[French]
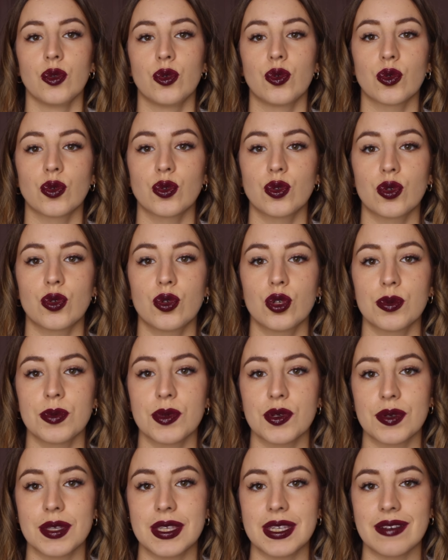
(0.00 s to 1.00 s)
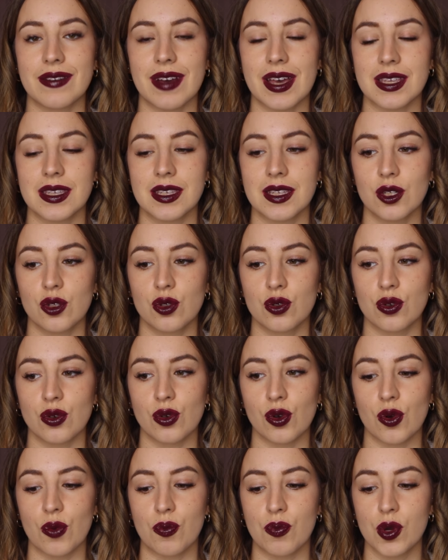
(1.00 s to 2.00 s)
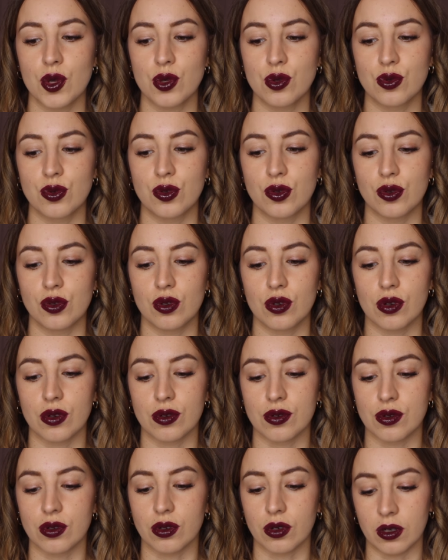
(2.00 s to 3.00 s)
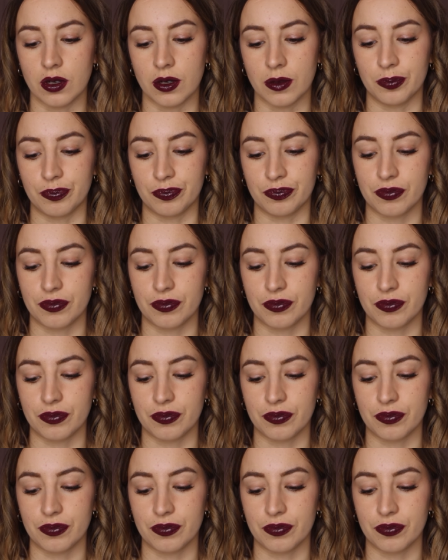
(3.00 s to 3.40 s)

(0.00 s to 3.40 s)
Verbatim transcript: Donc du coup je me suis dit vas-y je postule sur euh,